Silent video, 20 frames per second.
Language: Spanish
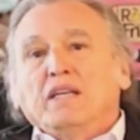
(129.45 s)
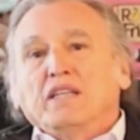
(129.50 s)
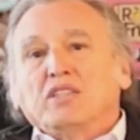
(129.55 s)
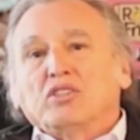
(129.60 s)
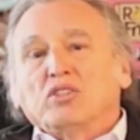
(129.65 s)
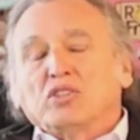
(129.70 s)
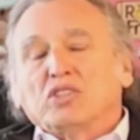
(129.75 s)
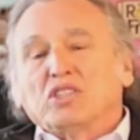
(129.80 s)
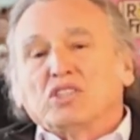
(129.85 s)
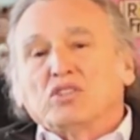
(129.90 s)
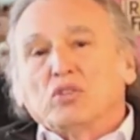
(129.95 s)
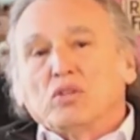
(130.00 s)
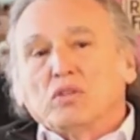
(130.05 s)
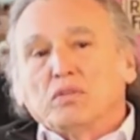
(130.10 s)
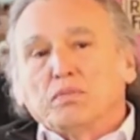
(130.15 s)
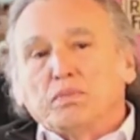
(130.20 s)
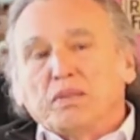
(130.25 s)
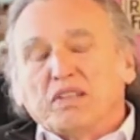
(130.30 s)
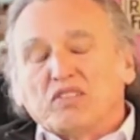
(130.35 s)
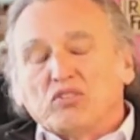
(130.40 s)
Entonces
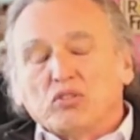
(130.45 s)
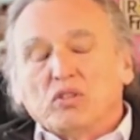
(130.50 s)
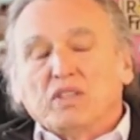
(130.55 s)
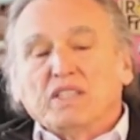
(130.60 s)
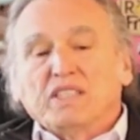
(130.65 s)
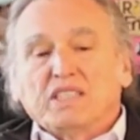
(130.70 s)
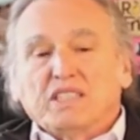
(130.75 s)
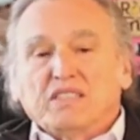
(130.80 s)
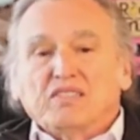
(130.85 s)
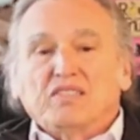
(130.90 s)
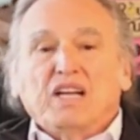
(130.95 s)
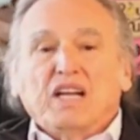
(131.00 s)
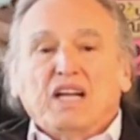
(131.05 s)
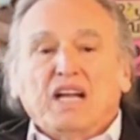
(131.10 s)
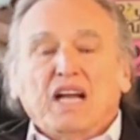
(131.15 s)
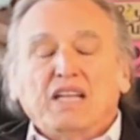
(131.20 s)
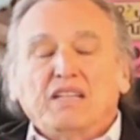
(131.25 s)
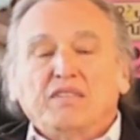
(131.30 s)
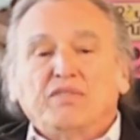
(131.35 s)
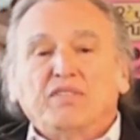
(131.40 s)
son personas que están
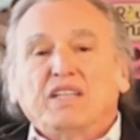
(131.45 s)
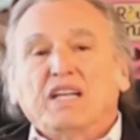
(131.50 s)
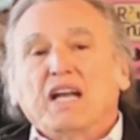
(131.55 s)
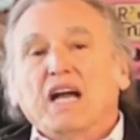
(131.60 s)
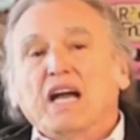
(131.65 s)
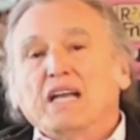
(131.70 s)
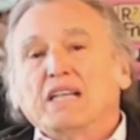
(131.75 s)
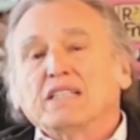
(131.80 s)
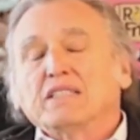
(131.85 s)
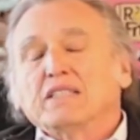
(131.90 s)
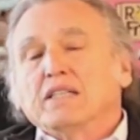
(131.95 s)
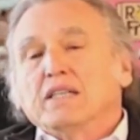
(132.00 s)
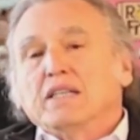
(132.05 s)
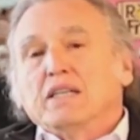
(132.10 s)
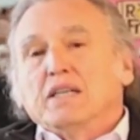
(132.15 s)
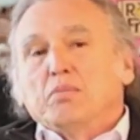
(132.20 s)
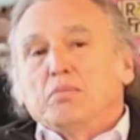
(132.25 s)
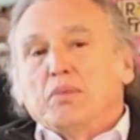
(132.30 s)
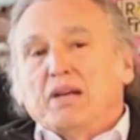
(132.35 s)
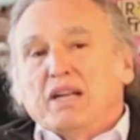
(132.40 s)
calificadas
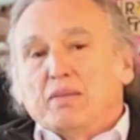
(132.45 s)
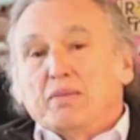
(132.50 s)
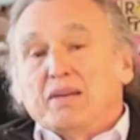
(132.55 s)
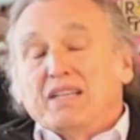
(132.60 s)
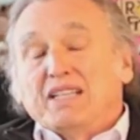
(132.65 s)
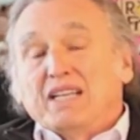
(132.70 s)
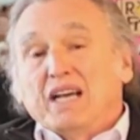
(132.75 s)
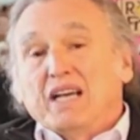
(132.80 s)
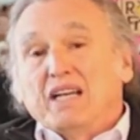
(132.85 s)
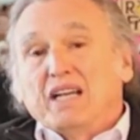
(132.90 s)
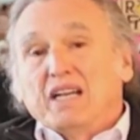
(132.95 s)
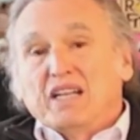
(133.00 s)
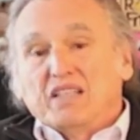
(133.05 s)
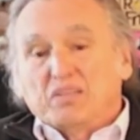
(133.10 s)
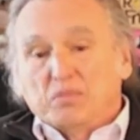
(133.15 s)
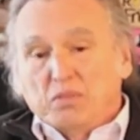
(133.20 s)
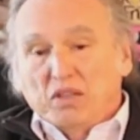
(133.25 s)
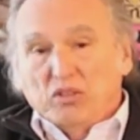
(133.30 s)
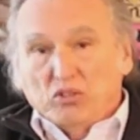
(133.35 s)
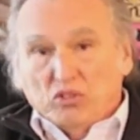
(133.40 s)
para manejar a
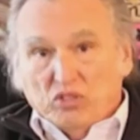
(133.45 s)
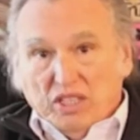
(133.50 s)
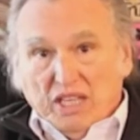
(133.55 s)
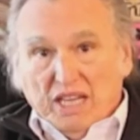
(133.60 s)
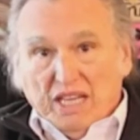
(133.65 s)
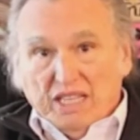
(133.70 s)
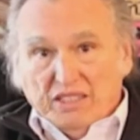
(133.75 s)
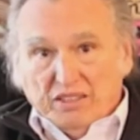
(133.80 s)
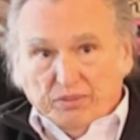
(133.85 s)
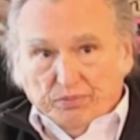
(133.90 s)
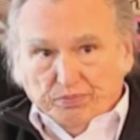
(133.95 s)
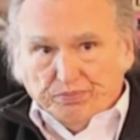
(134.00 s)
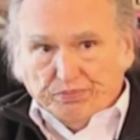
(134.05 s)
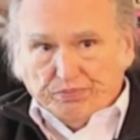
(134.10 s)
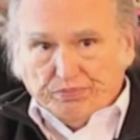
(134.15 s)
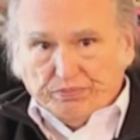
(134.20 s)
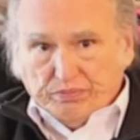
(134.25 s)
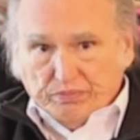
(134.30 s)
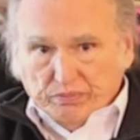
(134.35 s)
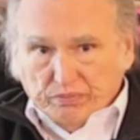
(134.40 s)
las velocidades
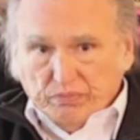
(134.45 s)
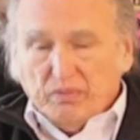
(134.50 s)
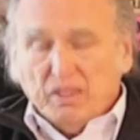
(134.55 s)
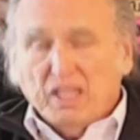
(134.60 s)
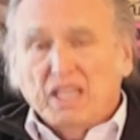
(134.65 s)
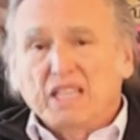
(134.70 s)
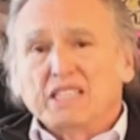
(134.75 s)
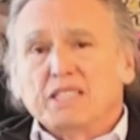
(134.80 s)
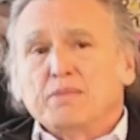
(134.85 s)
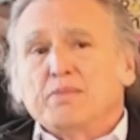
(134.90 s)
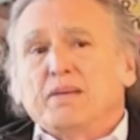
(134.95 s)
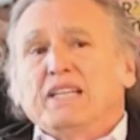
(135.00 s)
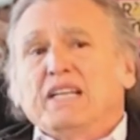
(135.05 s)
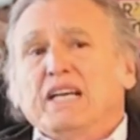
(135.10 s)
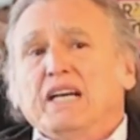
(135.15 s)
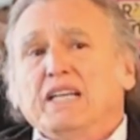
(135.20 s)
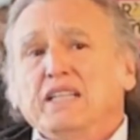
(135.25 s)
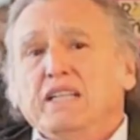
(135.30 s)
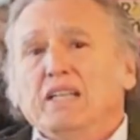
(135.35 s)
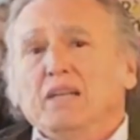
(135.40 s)
que se
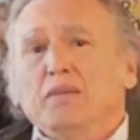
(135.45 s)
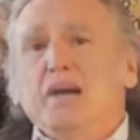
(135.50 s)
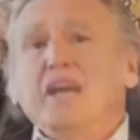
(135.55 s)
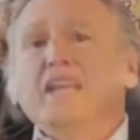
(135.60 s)
manejan en Le